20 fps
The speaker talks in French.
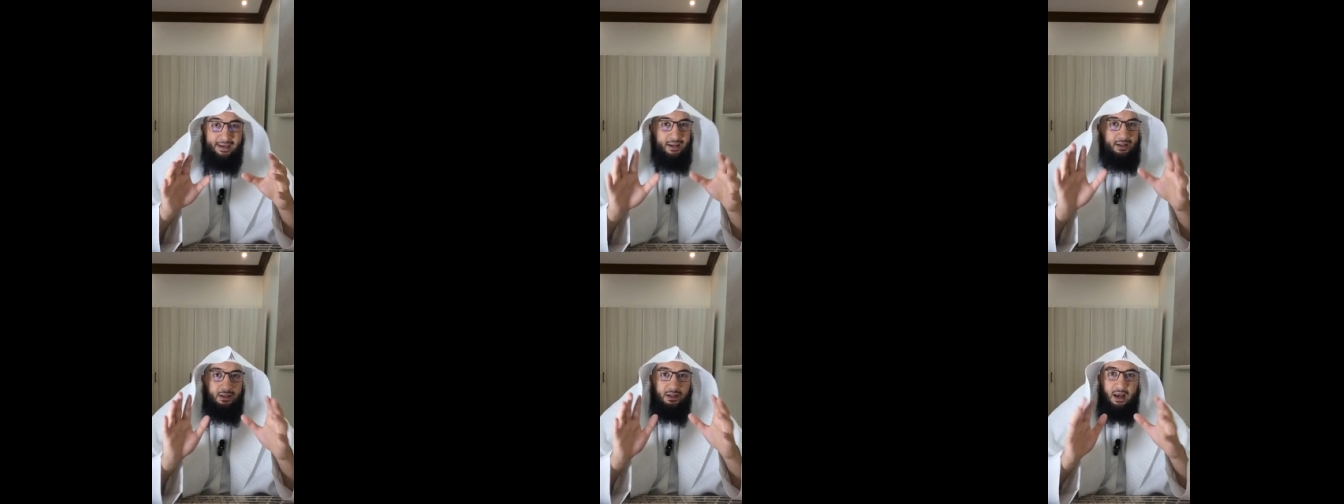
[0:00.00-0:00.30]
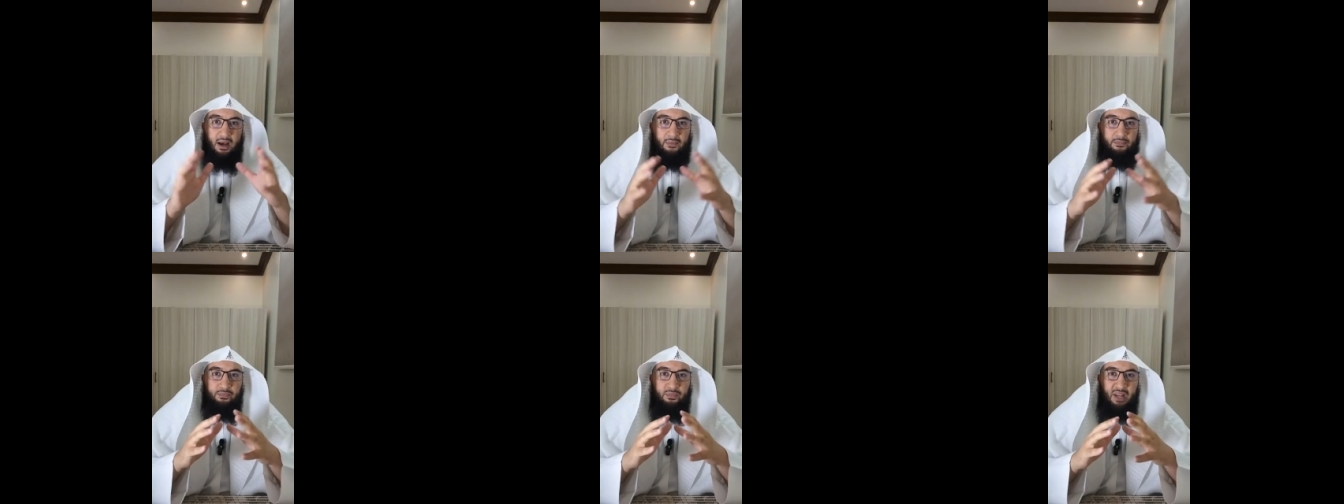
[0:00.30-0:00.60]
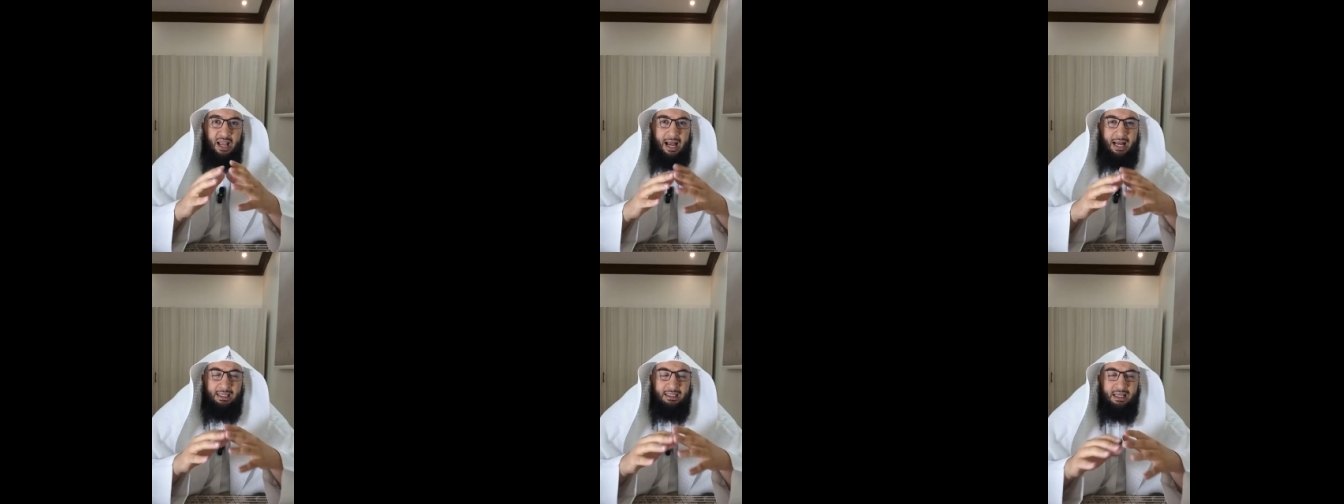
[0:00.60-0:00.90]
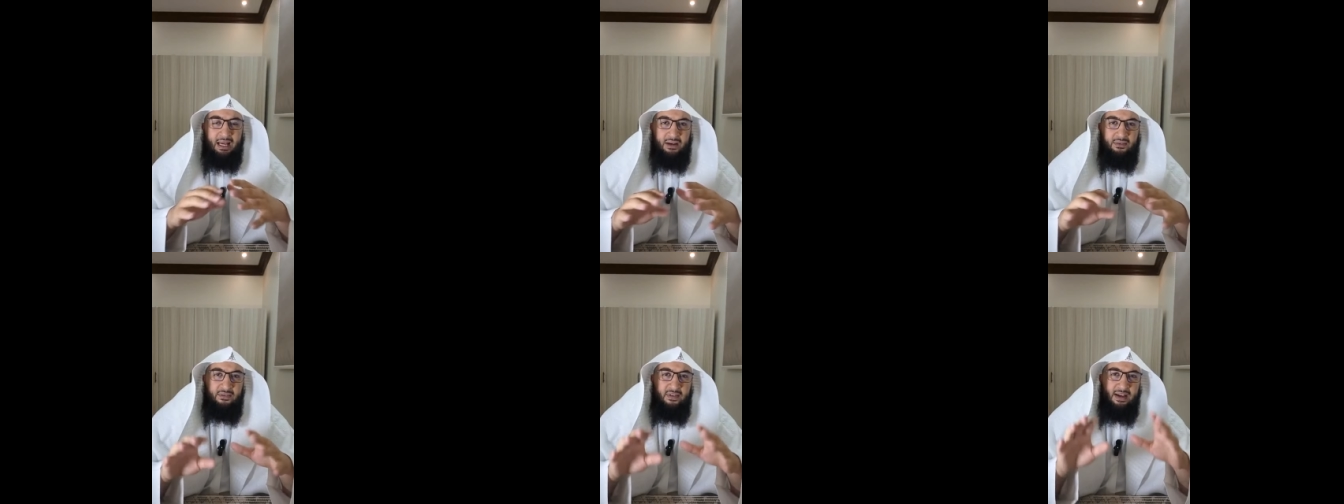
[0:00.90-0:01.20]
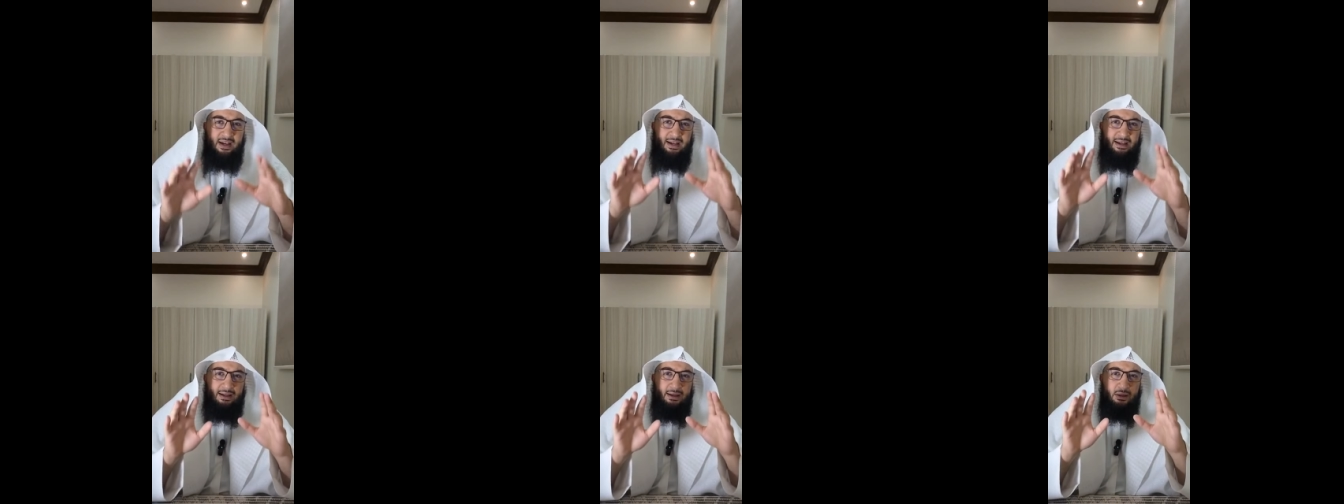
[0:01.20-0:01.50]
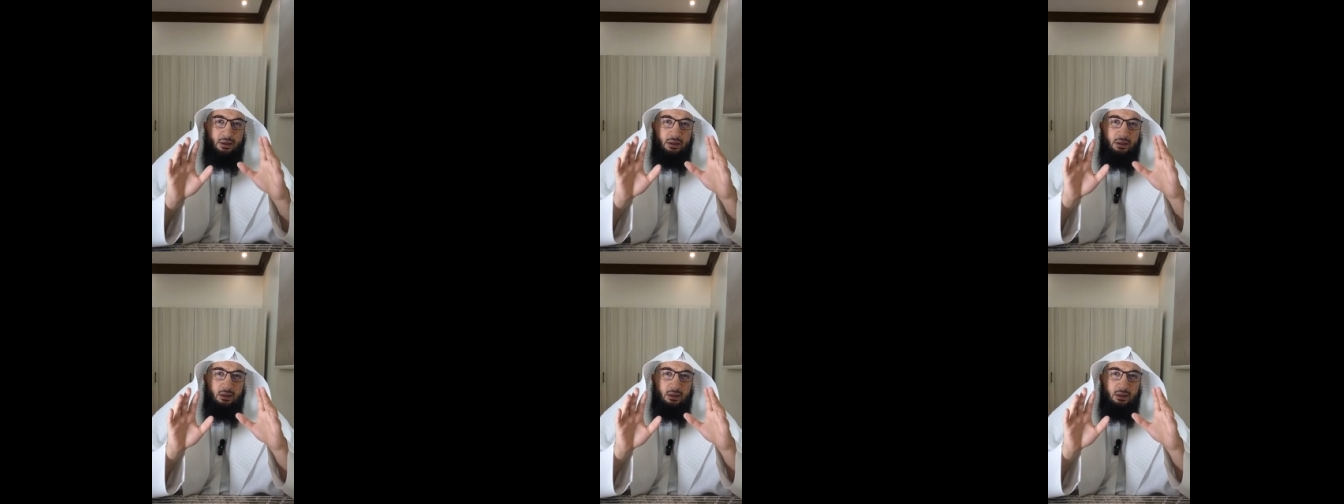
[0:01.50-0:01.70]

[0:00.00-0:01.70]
qu'Allah à travers